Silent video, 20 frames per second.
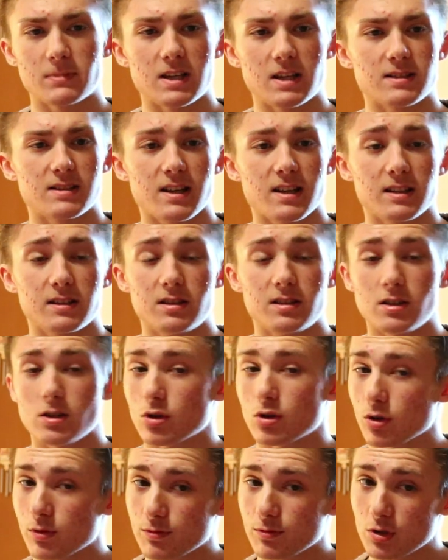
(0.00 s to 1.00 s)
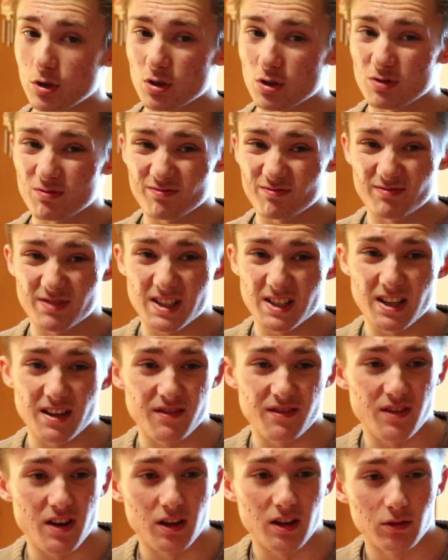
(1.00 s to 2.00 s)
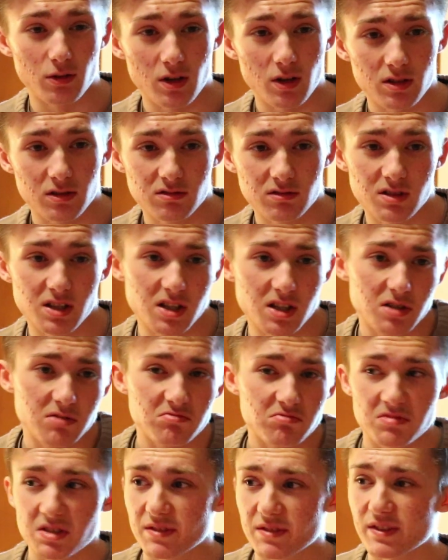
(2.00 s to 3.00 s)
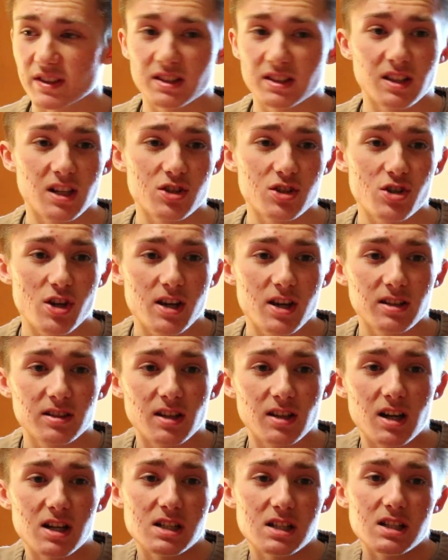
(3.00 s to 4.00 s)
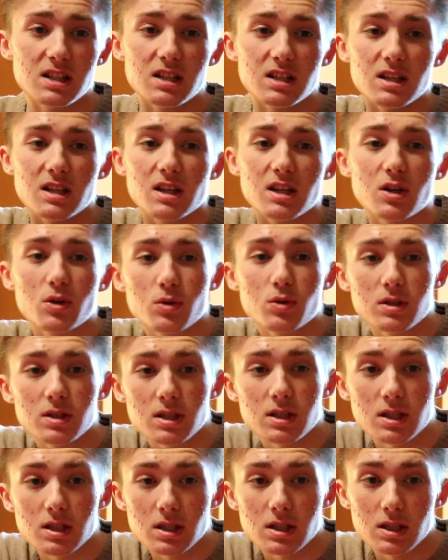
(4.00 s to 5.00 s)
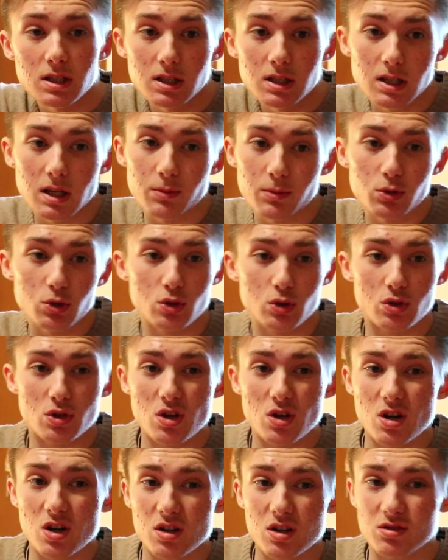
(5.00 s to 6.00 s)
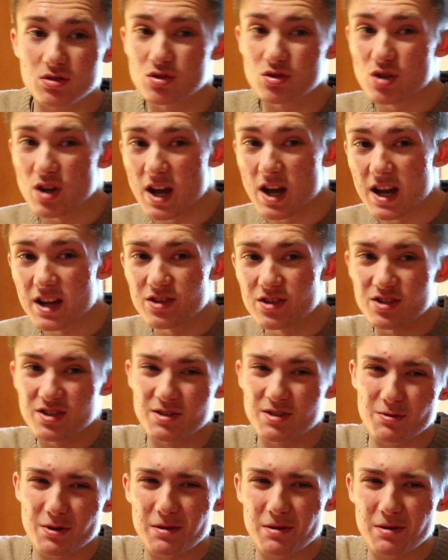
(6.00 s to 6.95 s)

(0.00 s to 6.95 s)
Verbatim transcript: sai che ti dico, io mi sa che vado, eh, che si è fatta una certa e quindi capito, no? Cioè, ci siamo